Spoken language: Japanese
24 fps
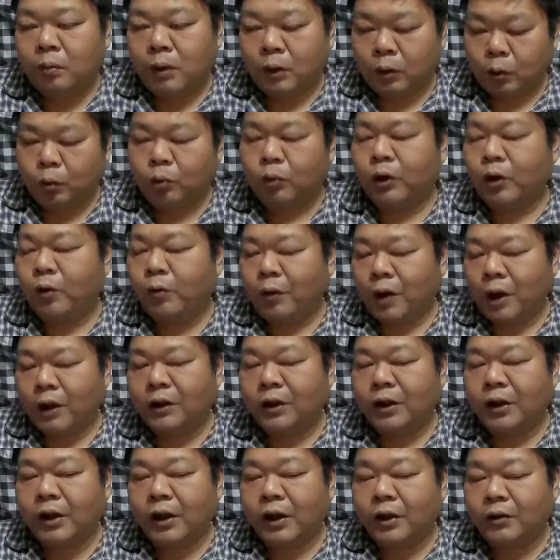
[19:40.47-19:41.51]
まあ、得点を
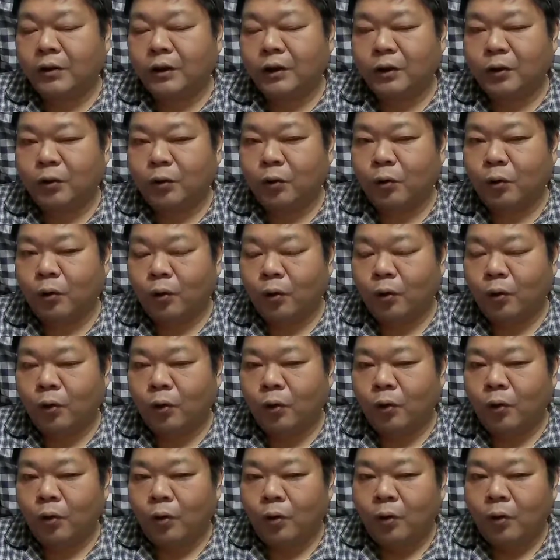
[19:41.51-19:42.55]
稼ぎやすいとこ
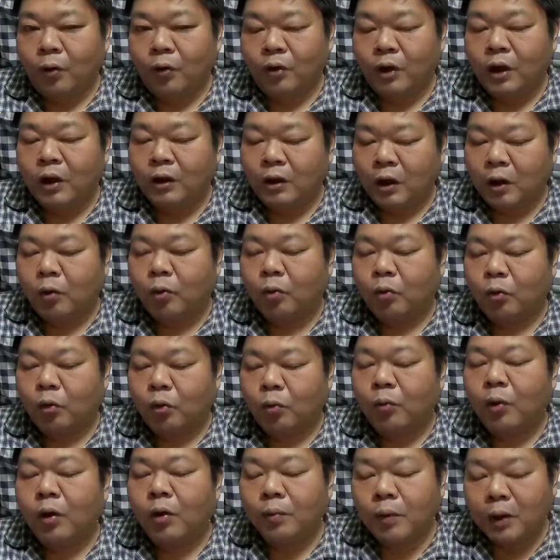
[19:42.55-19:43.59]
ろなんだろう
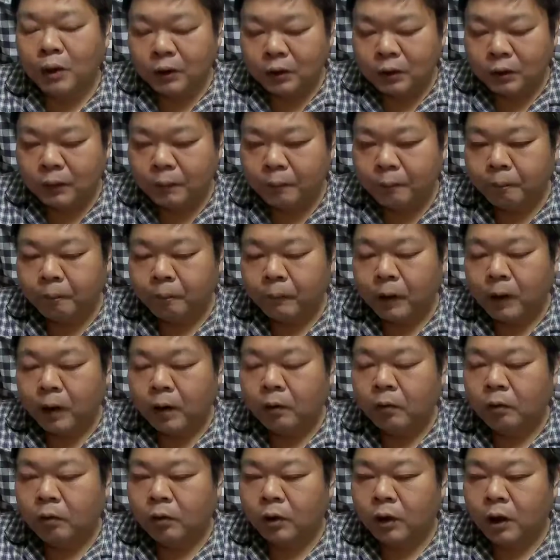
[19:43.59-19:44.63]
と思います
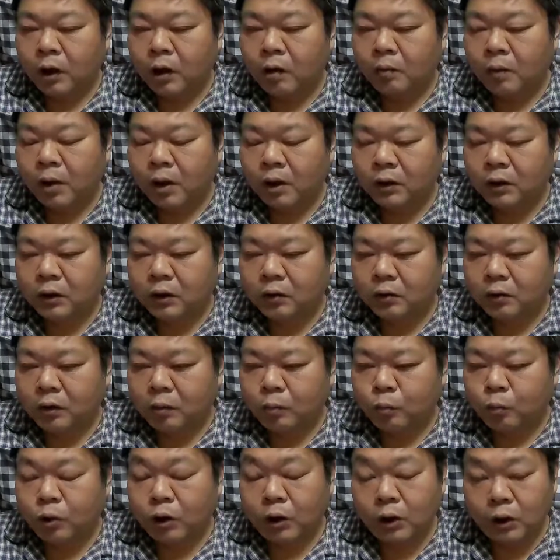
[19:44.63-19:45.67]
韓国に謝らせるの
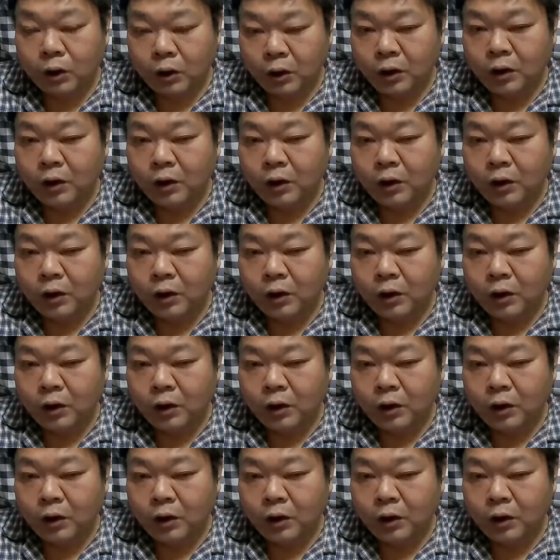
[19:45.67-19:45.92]
は無理